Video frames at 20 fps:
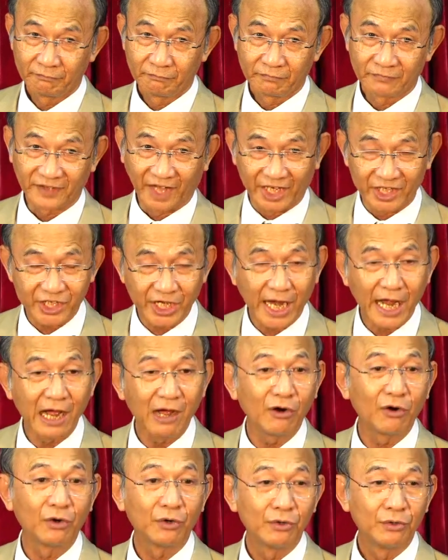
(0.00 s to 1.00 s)
Tại
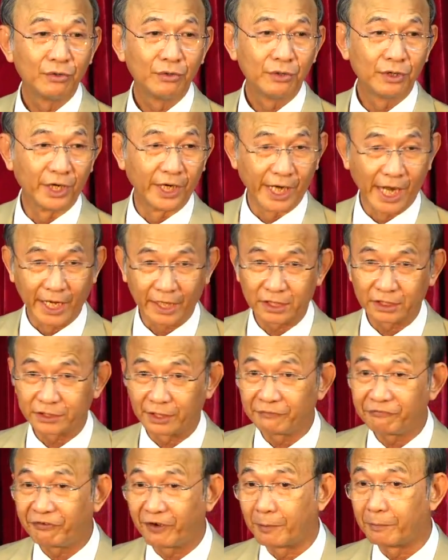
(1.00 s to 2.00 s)
sao người này có thể
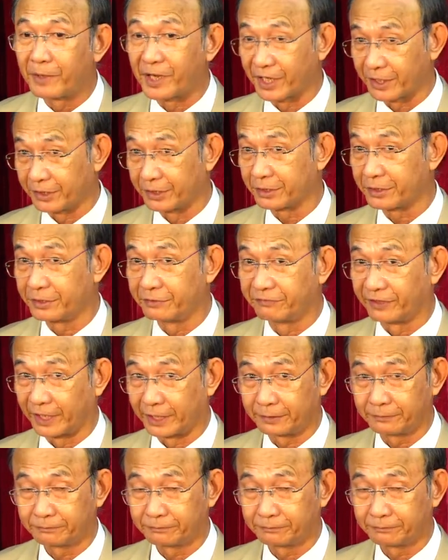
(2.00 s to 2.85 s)
phân biệt được như vậy?